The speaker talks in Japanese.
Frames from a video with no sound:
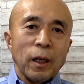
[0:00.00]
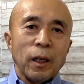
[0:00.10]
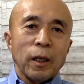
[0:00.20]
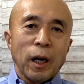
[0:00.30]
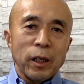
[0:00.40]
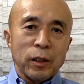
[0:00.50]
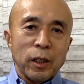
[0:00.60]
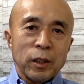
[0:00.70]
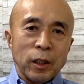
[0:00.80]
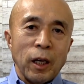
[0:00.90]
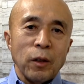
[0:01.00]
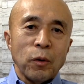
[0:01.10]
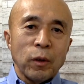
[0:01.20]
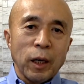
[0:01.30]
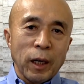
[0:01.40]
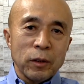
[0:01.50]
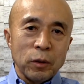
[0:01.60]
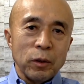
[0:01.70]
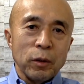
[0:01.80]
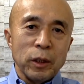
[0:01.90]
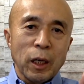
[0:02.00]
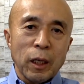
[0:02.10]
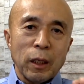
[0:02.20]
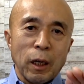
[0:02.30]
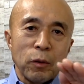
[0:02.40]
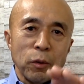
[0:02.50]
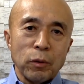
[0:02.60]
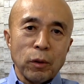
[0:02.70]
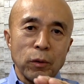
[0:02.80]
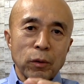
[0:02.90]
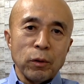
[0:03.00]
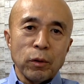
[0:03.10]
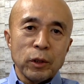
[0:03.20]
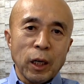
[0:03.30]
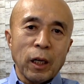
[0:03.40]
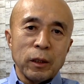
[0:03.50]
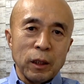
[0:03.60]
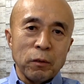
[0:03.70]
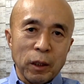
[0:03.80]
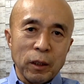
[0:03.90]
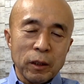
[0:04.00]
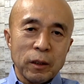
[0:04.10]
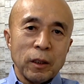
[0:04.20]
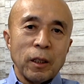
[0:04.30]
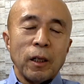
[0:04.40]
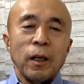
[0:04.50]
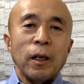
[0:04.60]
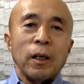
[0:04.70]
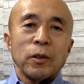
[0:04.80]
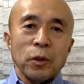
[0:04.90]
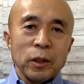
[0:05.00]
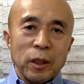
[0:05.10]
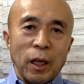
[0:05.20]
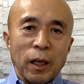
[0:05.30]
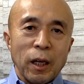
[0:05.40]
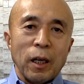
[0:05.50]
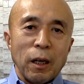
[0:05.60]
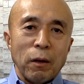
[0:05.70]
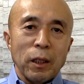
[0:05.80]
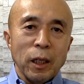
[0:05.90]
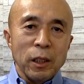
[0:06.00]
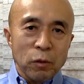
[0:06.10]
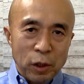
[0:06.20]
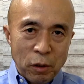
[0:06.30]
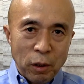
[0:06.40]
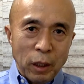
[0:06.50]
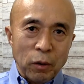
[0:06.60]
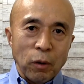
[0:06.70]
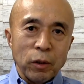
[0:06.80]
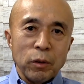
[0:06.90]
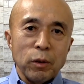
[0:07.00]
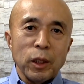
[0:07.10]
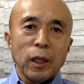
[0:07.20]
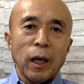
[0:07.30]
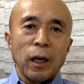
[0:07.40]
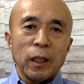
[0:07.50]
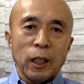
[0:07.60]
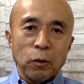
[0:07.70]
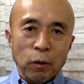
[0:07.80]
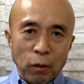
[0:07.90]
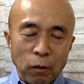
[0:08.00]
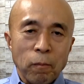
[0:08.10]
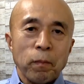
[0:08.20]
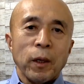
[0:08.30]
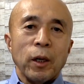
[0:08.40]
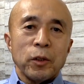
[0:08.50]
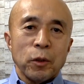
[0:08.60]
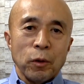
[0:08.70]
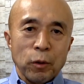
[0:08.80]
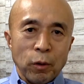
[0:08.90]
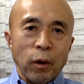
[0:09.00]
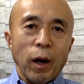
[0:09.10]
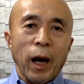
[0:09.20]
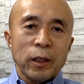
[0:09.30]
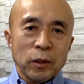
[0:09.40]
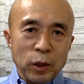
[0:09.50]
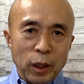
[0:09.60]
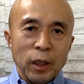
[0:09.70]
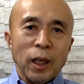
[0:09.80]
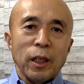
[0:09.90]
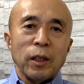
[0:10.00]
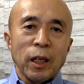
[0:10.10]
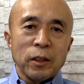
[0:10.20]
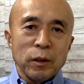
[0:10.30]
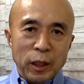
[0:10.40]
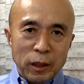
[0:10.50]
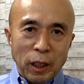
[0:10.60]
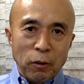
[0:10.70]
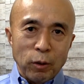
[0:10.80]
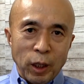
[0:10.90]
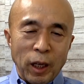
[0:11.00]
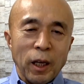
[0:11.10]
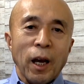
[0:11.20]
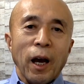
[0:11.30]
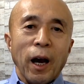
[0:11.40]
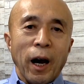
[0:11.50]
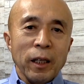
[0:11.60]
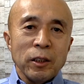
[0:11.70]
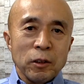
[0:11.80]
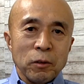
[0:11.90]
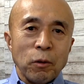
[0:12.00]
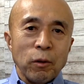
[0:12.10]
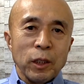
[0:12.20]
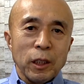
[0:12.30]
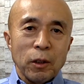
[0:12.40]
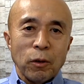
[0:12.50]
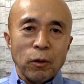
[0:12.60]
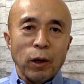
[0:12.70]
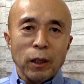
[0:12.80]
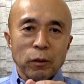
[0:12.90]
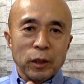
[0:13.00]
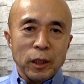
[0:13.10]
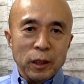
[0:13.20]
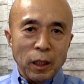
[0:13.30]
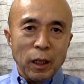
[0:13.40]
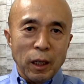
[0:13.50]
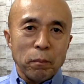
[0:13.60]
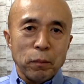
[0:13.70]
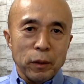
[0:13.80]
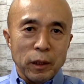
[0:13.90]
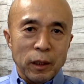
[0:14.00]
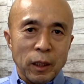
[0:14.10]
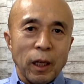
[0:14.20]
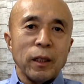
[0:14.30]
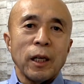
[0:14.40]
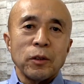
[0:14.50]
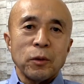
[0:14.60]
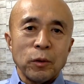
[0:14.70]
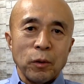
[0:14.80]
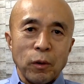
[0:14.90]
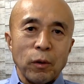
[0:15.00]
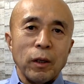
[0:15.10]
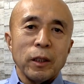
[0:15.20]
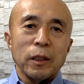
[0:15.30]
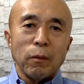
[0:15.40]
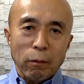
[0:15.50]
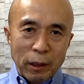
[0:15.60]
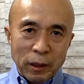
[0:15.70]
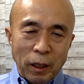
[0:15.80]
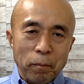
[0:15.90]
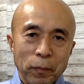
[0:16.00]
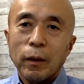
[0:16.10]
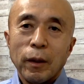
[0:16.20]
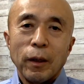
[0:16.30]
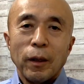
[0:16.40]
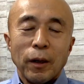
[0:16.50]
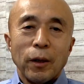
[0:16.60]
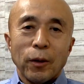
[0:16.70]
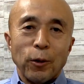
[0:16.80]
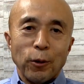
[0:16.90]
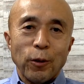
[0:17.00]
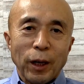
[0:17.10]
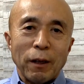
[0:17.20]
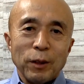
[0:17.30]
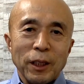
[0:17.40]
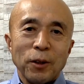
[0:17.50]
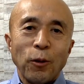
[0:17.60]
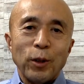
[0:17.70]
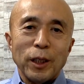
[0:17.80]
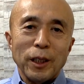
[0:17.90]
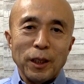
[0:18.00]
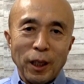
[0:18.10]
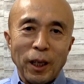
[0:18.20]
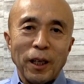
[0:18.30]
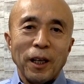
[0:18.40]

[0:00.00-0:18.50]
開店して6ヶ月売り上げがどんどんどんどん下がっているわけです。そして彼らは何をしようかというふうに考えたところ、ちょうど暑い夏でしたので、アイスコーヒーをあの小さなカップに入れて出すことを決めました。このカルディコーヒーで